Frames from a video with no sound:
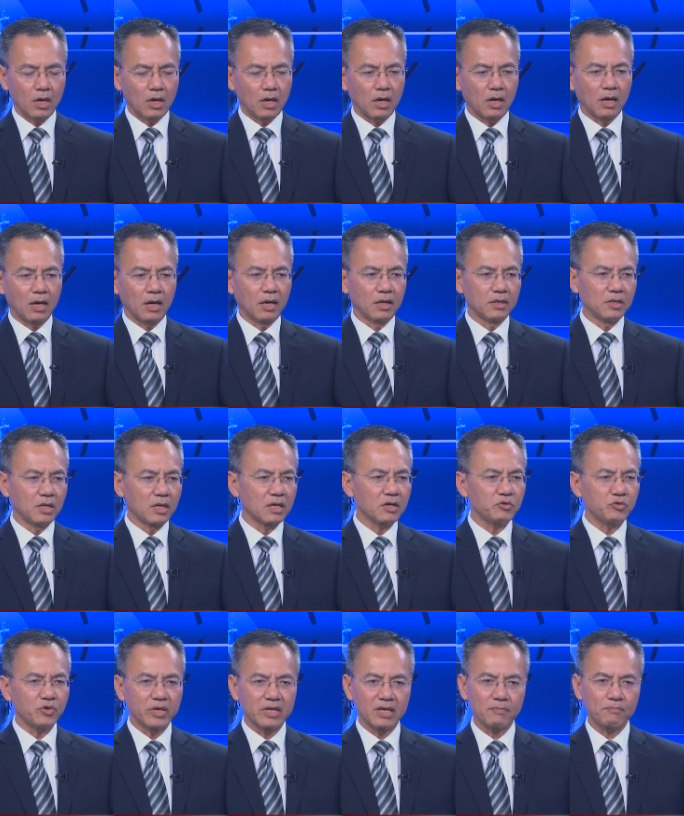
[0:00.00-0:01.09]
uh, những cái
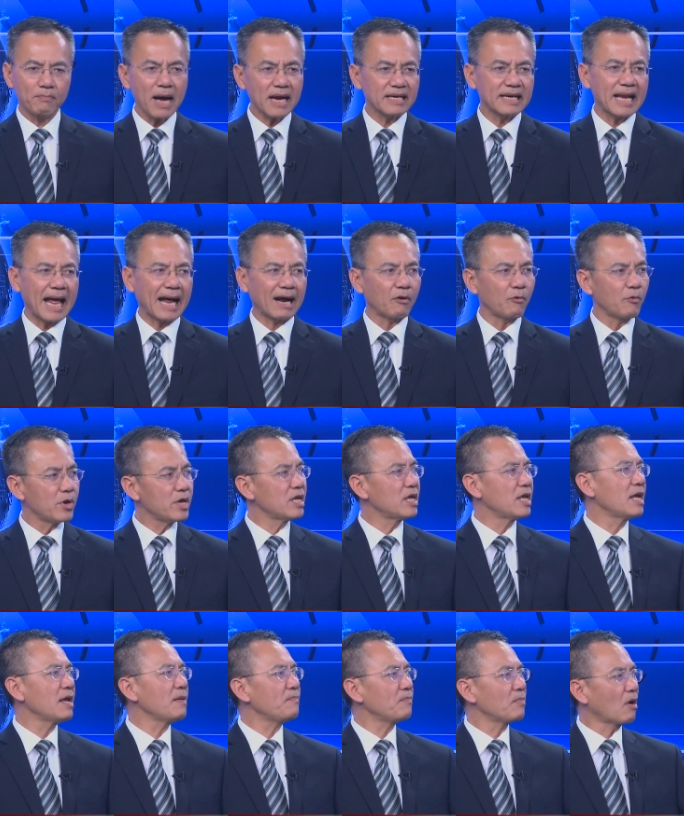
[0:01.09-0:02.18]
chuyện như bắt nạt uy
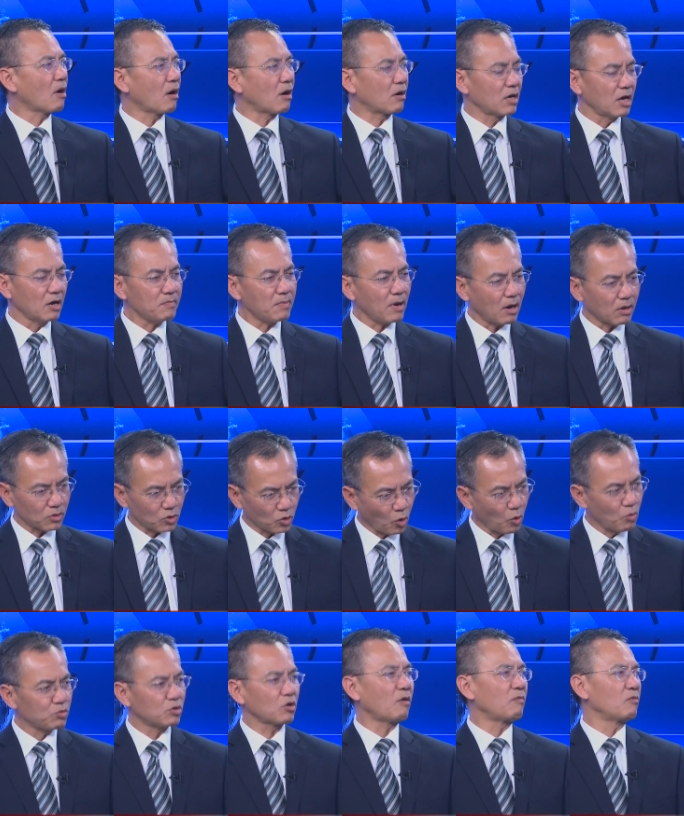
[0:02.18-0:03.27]
hiếp họ nếu mà họ
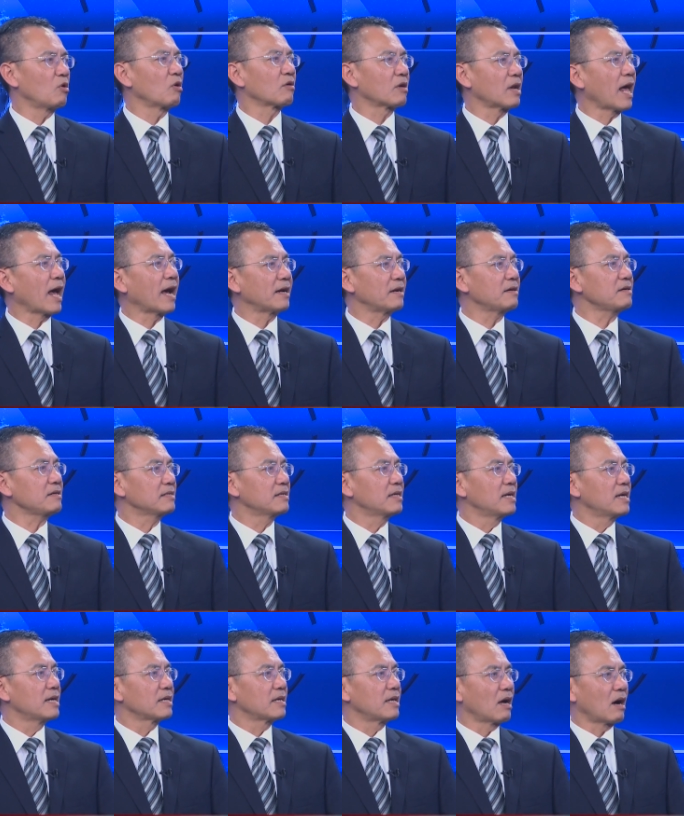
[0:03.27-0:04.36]
tôn trọng luật lệ đó
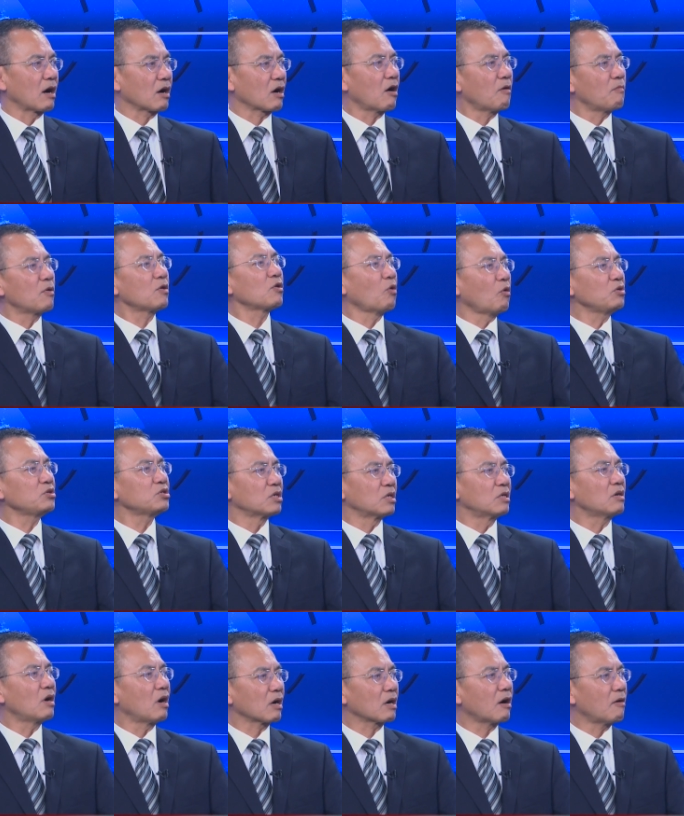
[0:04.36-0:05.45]
thì họ không có đối xử
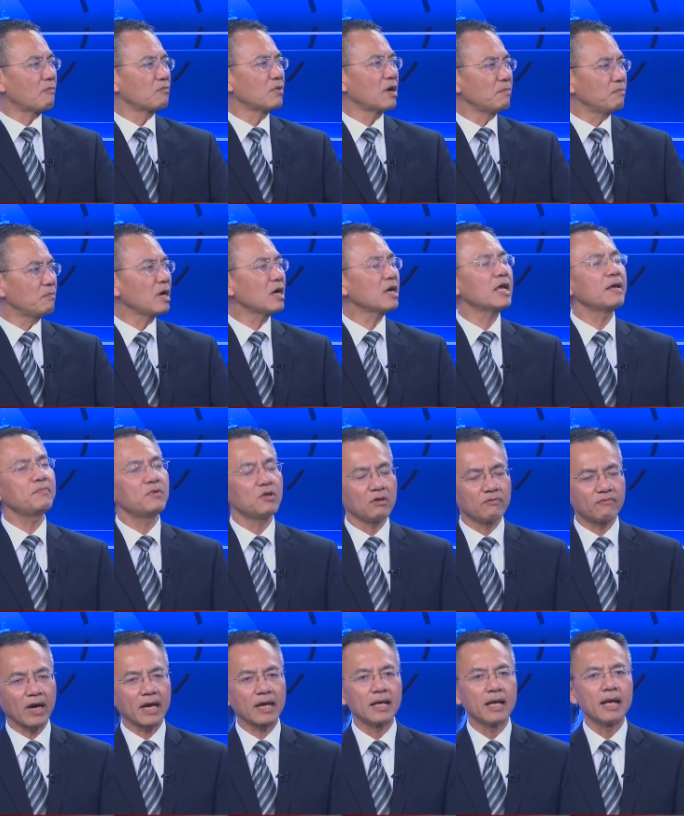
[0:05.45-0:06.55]
họ không đến bức hiếp như
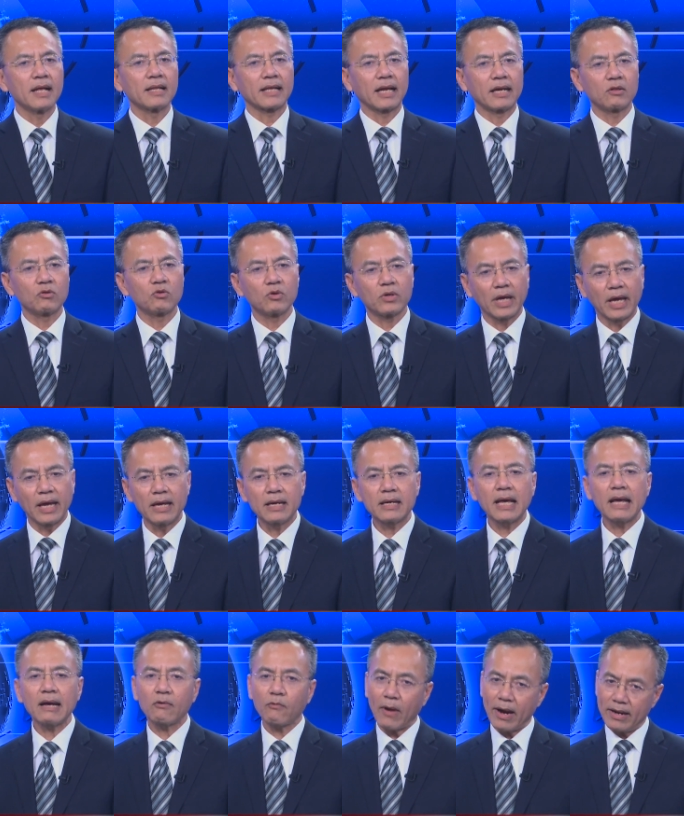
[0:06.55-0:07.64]
vậy thành ra tôi nghĩ
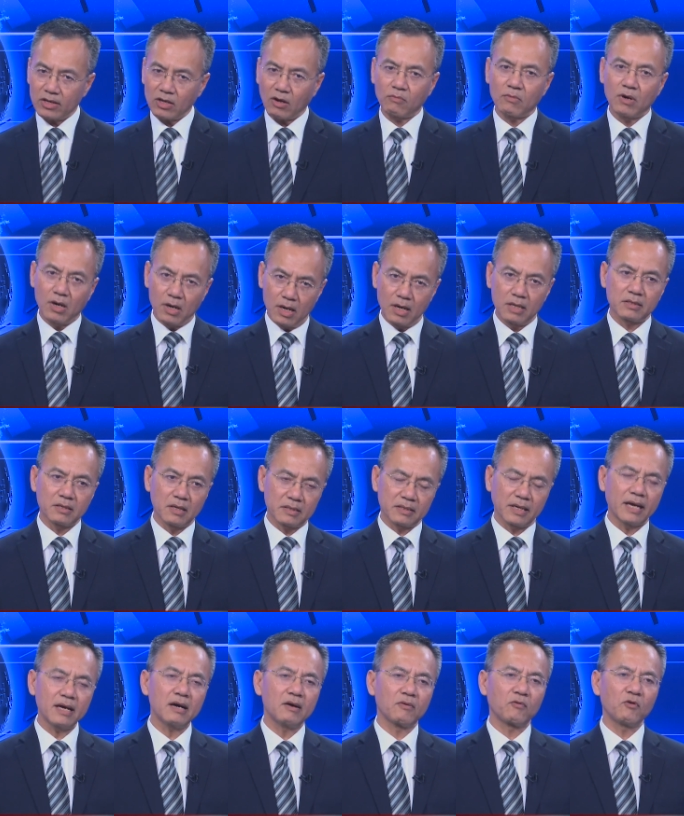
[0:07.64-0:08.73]
cái quan trọng hơn thực
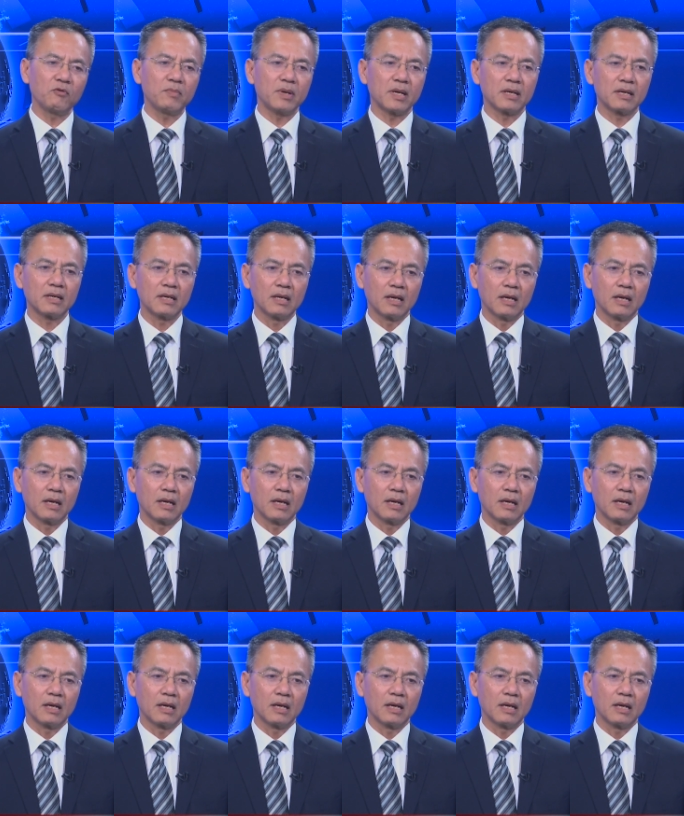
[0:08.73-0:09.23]
tế hơn của mình